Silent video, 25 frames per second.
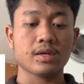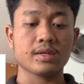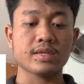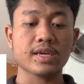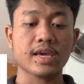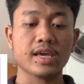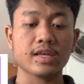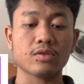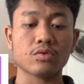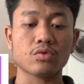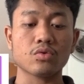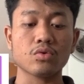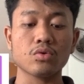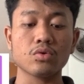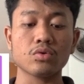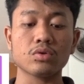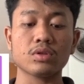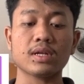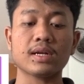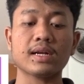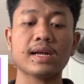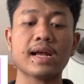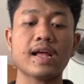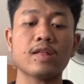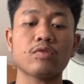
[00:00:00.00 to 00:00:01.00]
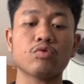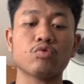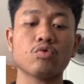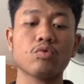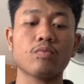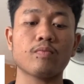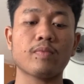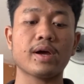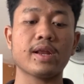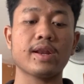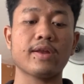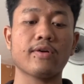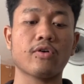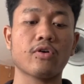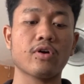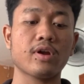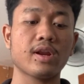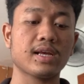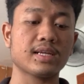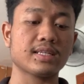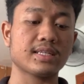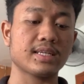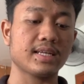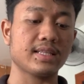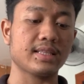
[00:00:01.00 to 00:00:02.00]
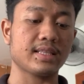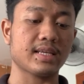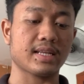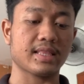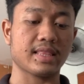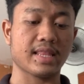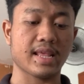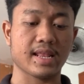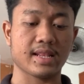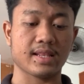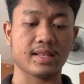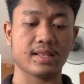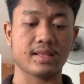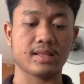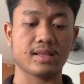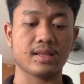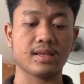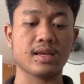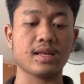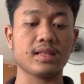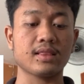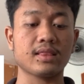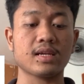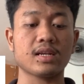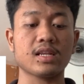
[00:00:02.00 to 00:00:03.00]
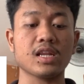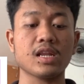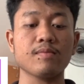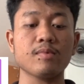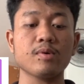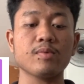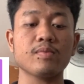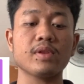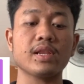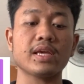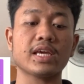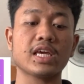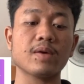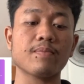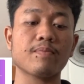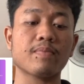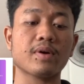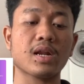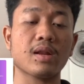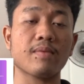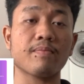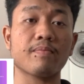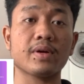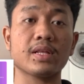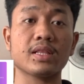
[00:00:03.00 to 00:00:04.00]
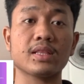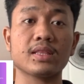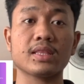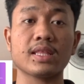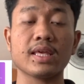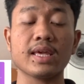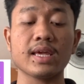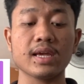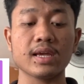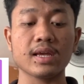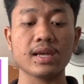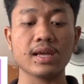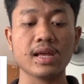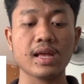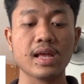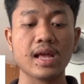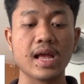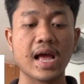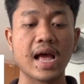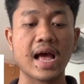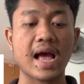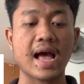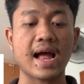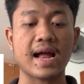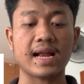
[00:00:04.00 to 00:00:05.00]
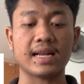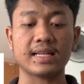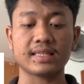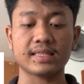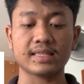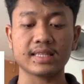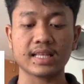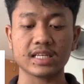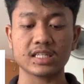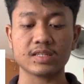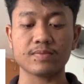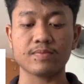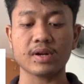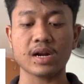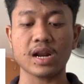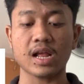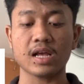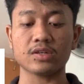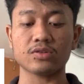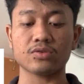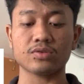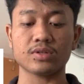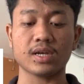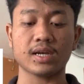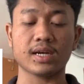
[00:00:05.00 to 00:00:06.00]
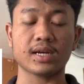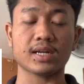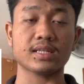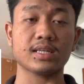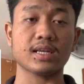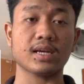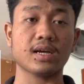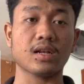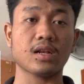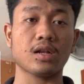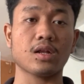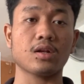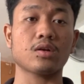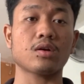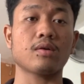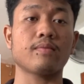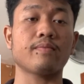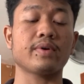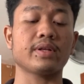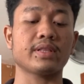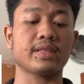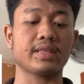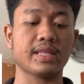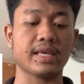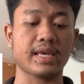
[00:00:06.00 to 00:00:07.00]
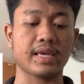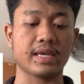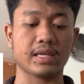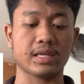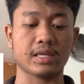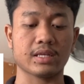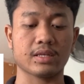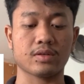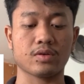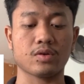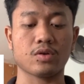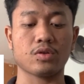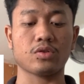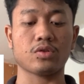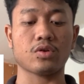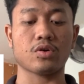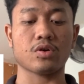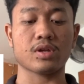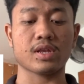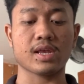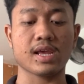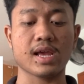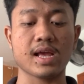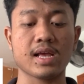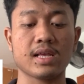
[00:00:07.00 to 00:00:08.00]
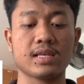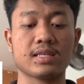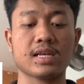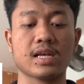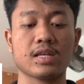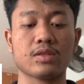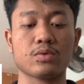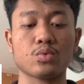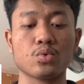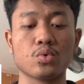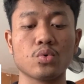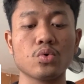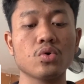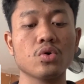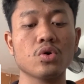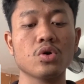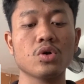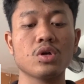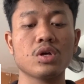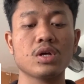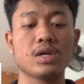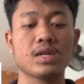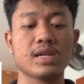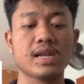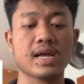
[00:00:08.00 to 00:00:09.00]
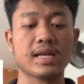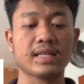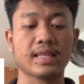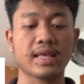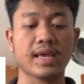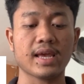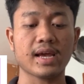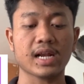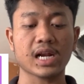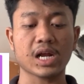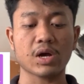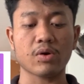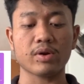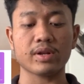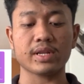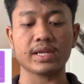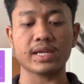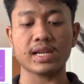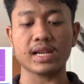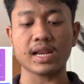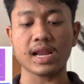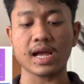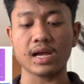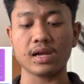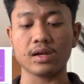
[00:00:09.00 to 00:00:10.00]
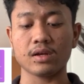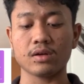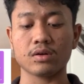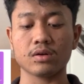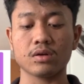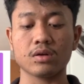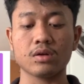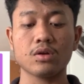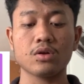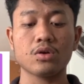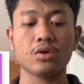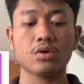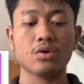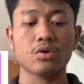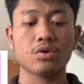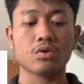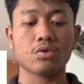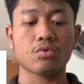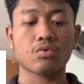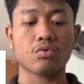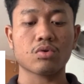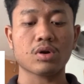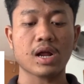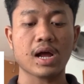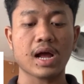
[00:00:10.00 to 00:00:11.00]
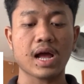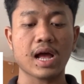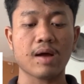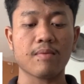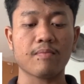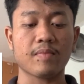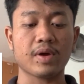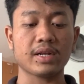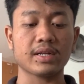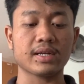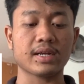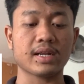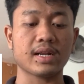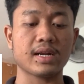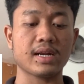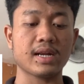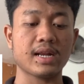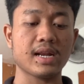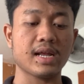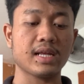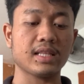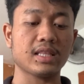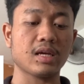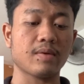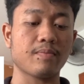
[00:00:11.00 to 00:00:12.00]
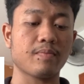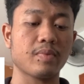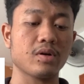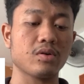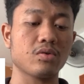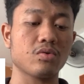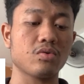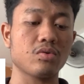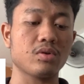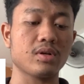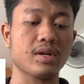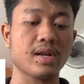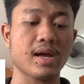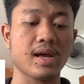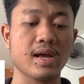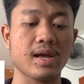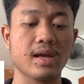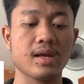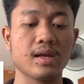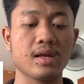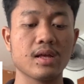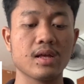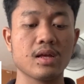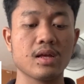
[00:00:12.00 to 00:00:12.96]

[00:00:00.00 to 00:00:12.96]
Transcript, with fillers: yaitu tergantung pada koneksi internet. Internet memiliki peran penting atas berlangsungnya kerja kuat penting. Contohnya, satu, data yang rawan hilang, kurang aman karena data pengguna